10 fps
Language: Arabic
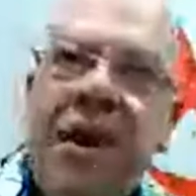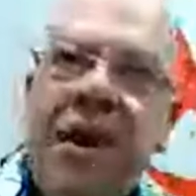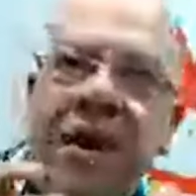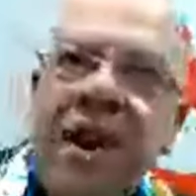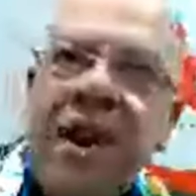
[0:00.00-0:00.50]

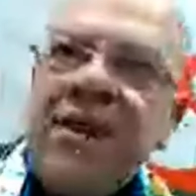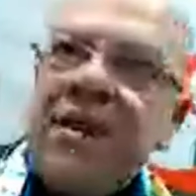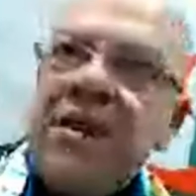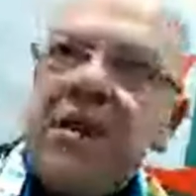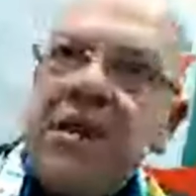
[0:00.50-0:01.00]

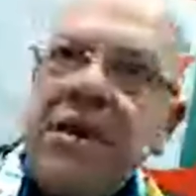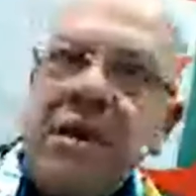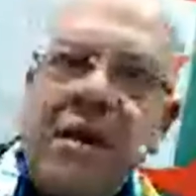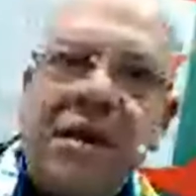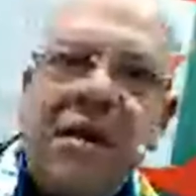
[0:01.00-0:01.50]
الناس
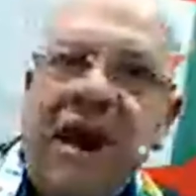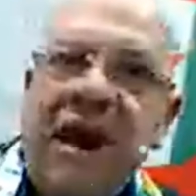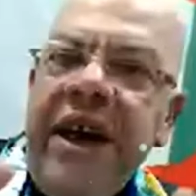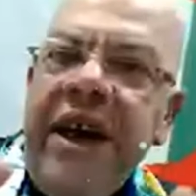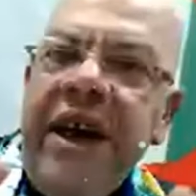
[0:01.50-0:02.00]
تاع
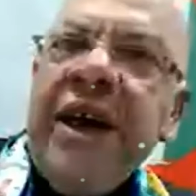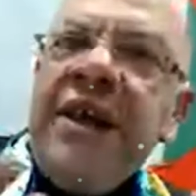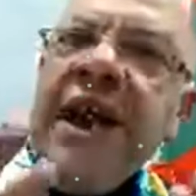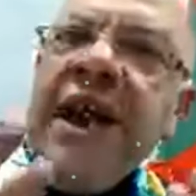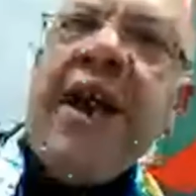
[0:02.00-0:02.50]
الحوار
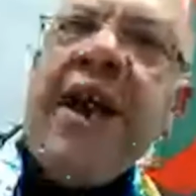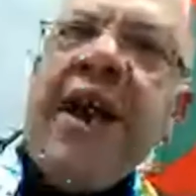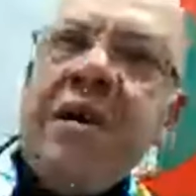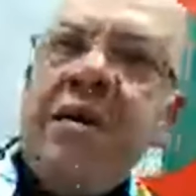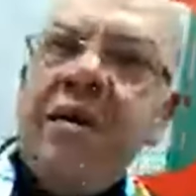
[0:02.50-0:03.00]
تاع الهضره